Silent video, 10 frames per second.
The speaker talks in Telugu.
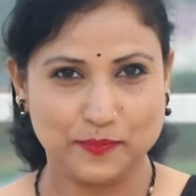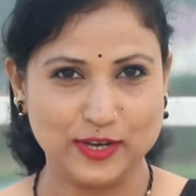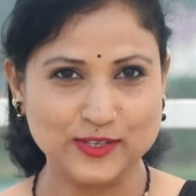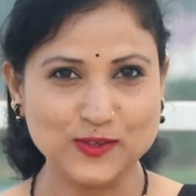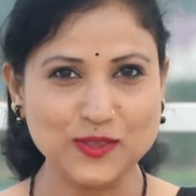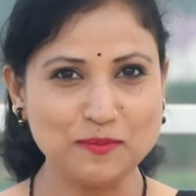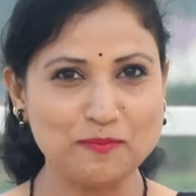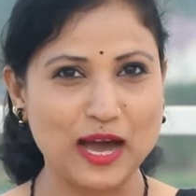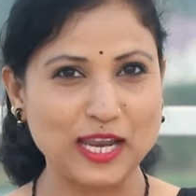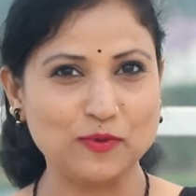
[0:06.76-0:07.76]
ప్రస్తుతం
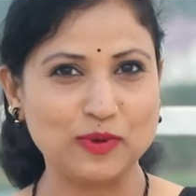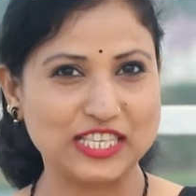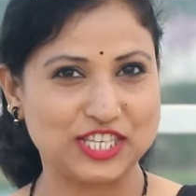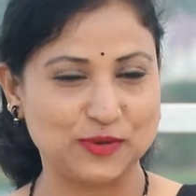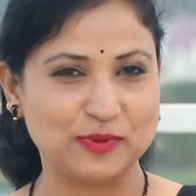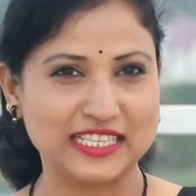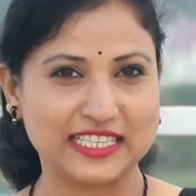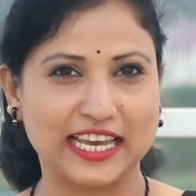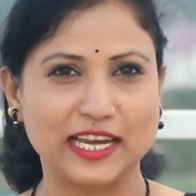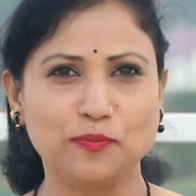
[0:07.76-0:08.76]
మానవుల జీవన
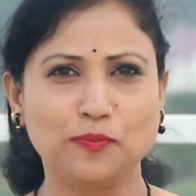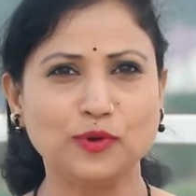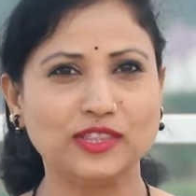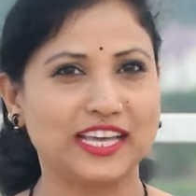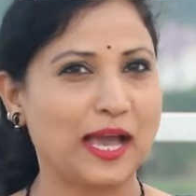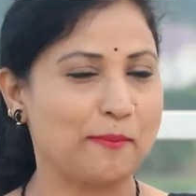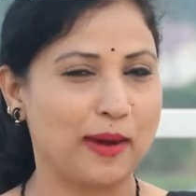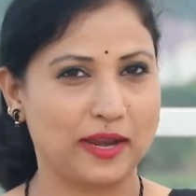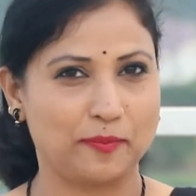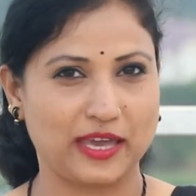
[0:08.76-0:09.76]
శైలి పూర్తిగా
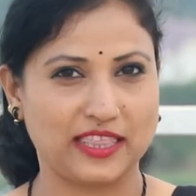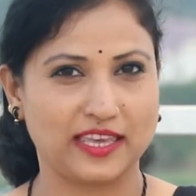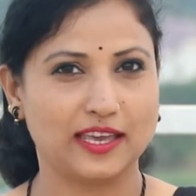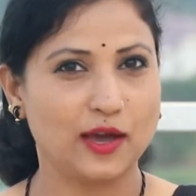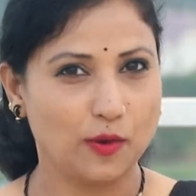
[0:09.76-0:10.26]
మారిపోయింది